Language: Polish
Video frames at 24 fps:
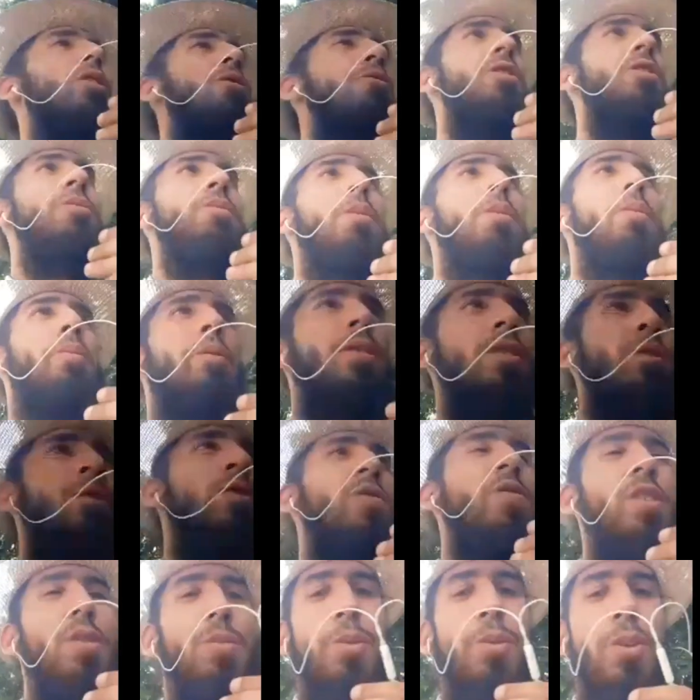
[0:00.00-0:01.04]
po prostu,
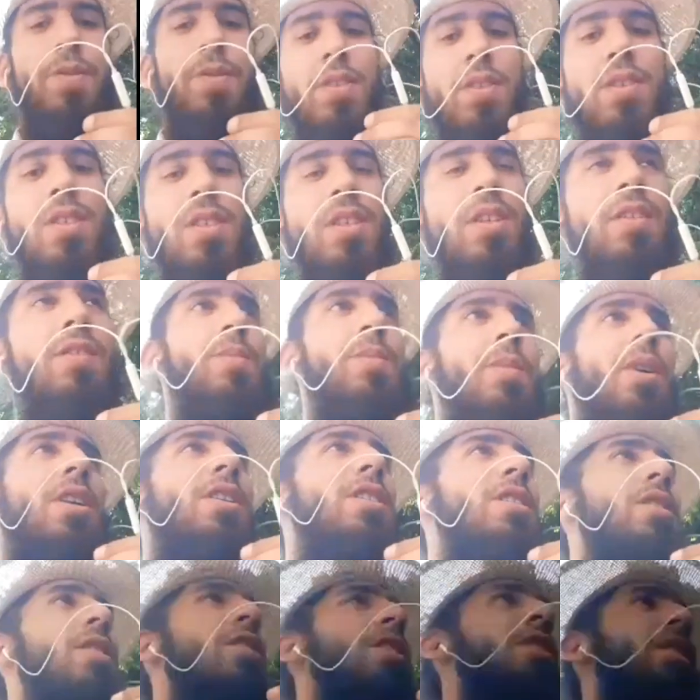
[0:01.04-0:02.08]
wyprowadzenie w malinę,
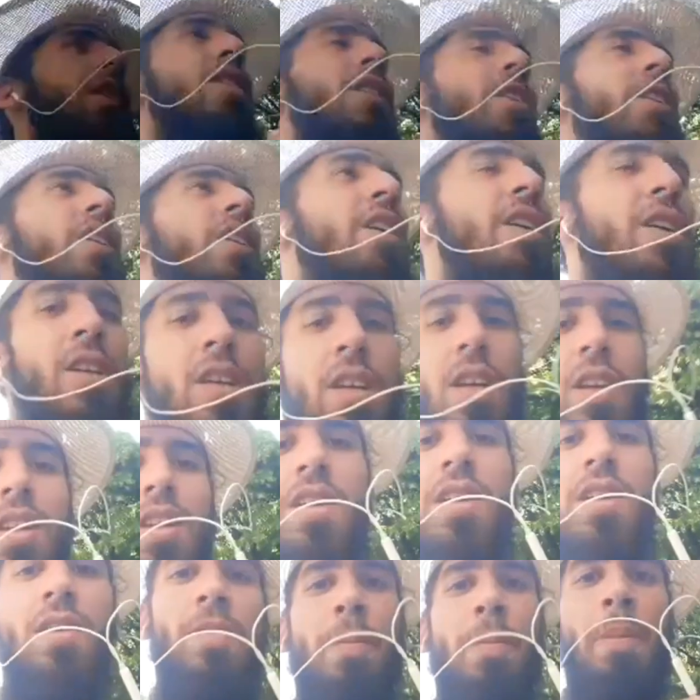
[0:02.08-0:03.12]
tak?
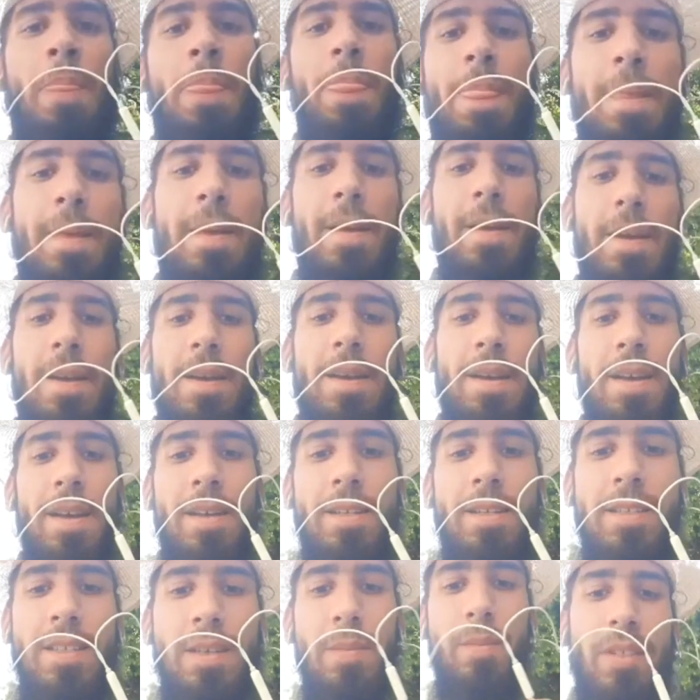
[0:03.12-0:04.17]
E,
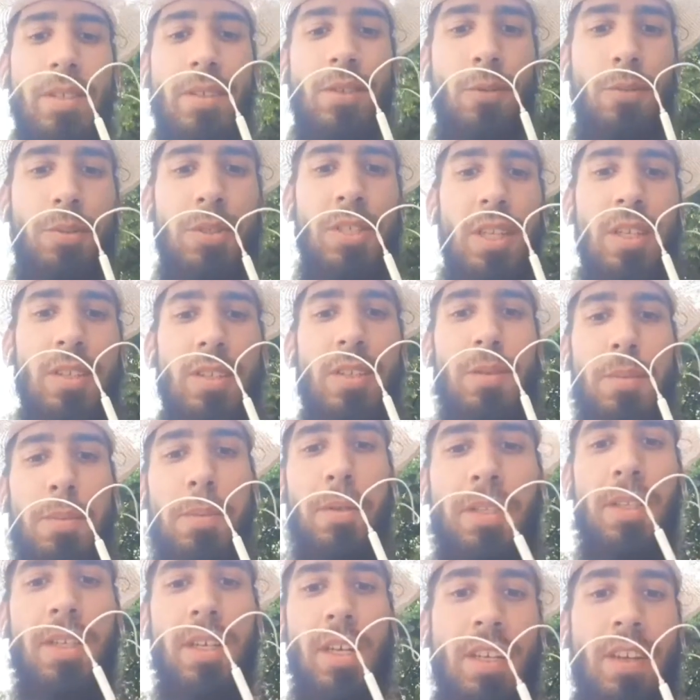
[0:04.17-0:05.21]
Seba, zróbcie to
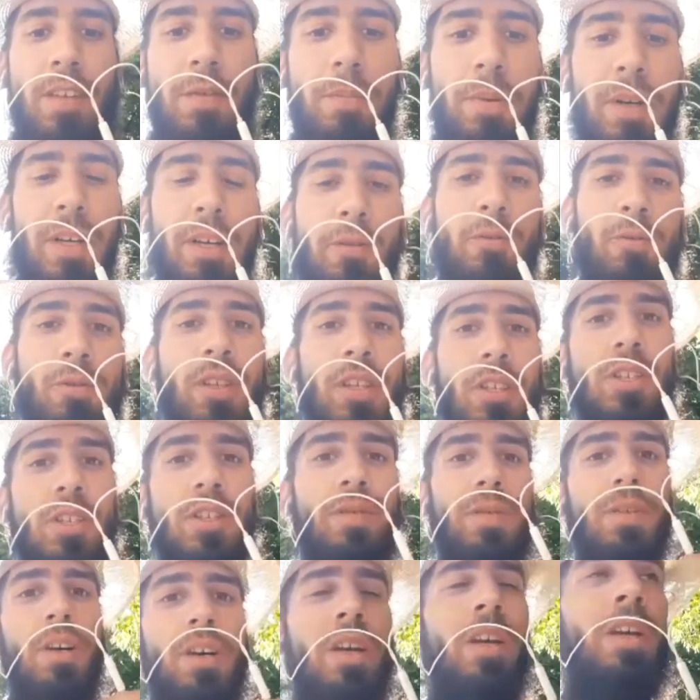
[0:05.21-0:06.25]
spotkanie w parku na
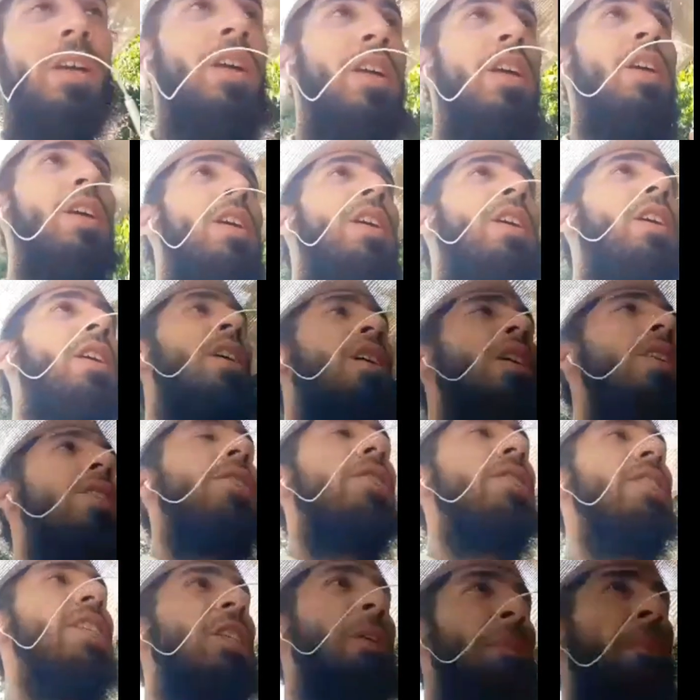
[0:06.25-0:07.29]
żywo. To
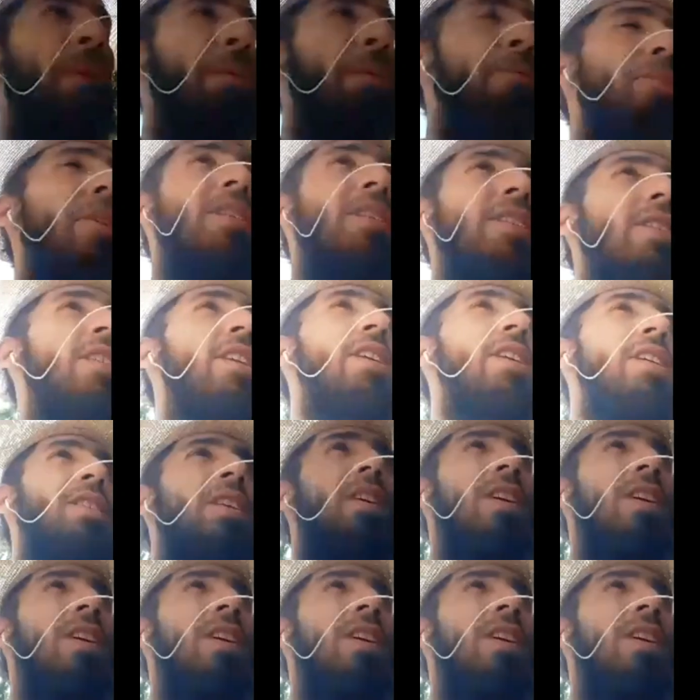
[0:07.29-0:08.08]
znaczy pan prezydent